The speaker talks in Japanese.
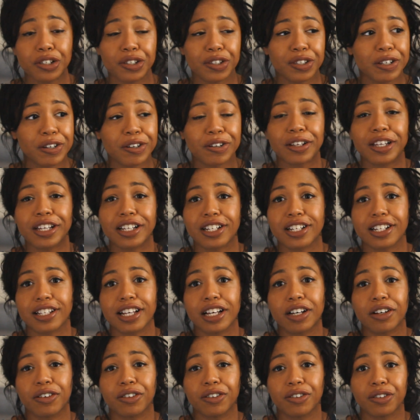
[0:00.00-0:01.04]
する医者
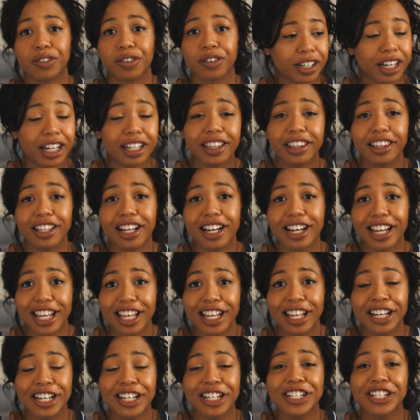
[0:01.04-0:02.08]
さんを簡単
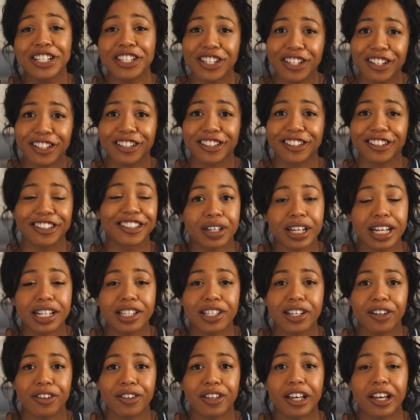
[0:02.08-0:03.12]
にすぐ
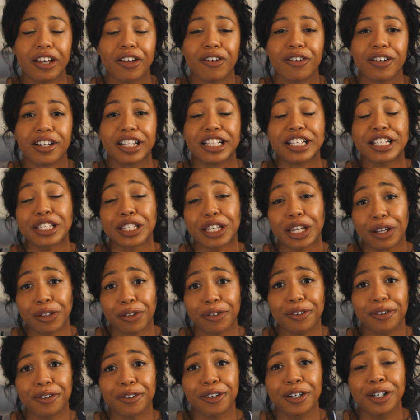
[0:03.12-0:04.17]
検索できるなんですけ
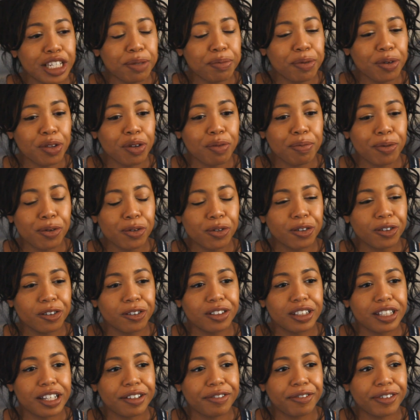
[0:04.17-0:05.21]
ど自分の母
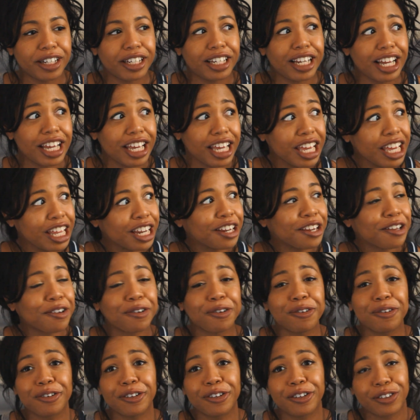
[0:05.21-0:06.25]
語ではない日
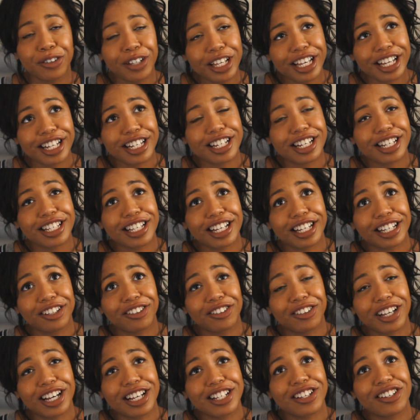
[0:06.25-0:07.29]
本語で医者さん
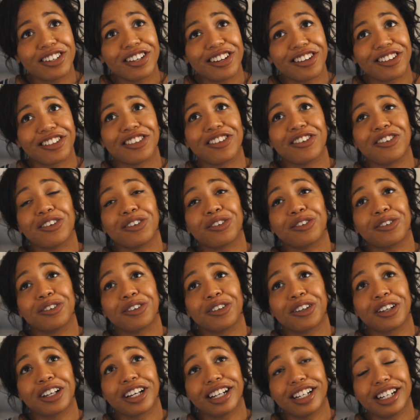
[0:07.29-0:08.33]
を訪ねるっていうの
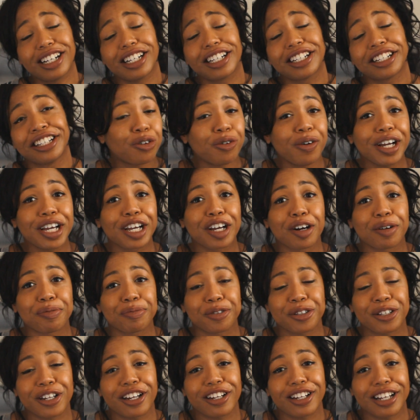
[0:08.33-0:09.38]
が怖いか
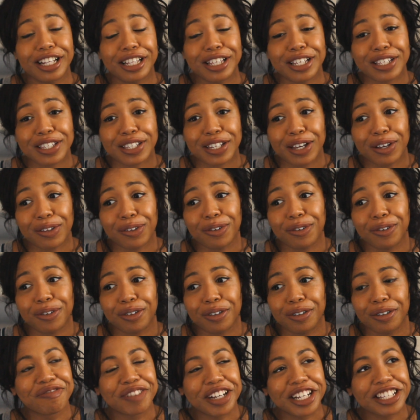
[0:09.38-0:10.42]
もしれないんですけ
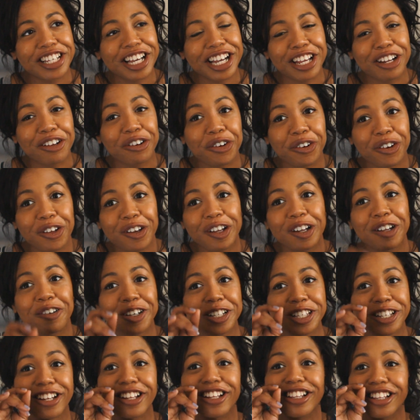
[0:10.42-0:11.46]
ど、まあ、さっきのグリグリ
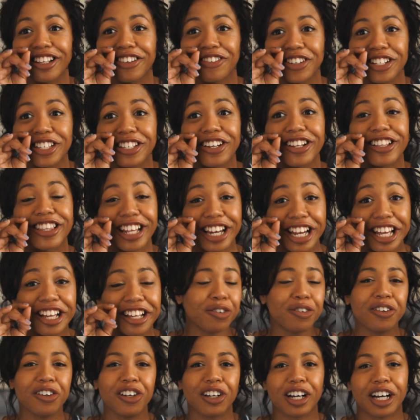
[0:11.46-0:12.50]
忘れ忘れてね
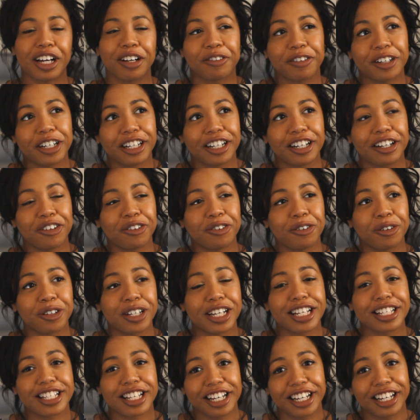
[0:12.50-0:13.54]
今回は
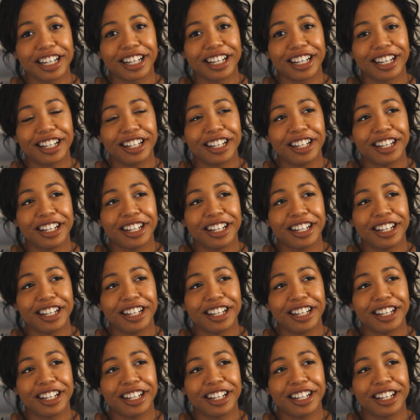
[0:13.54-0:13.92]
親さん